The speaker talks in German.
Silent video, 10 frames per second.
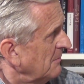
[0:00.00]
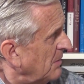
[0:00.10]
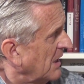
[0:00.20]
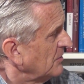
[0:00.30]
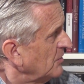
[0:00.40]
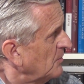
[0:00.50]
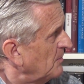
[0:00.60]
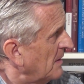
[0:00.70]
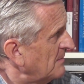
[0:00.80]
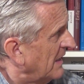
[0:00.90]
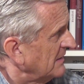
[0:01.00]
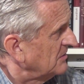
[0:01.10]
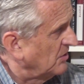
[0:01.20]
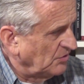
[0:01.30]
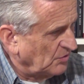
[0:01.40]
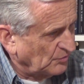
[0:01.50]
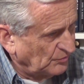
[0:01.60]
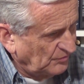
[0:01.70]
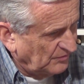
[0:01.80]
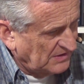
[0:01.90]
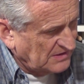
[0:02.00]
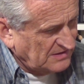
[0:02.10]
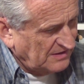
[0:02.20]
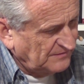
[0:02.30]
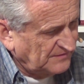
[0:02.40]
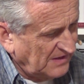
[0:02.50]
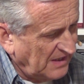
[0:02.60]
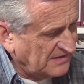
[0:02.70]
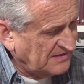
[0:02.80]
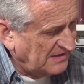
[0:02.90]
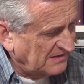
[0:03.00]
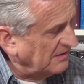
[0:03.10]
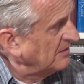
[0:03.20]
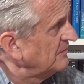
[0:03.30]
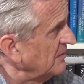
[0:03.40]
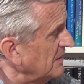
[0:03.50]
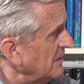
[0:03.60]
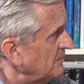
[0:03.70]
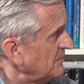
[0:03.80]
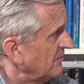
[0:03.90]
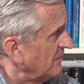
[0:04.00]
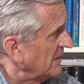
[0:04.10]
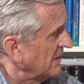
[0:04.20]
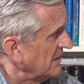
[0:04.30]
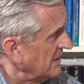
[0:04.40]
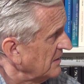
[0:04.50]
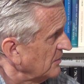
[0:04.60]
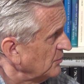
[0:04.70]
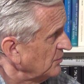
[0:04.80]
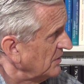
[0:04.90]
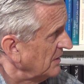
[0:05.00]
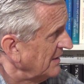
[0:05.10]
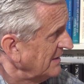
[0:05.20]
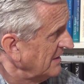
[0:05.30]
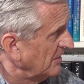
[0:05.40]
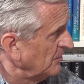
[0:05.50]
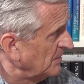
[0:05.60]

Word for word: Barack Obama hat gedroht, wenn es Giftgasangriffe gibt, wäre eine rote Linie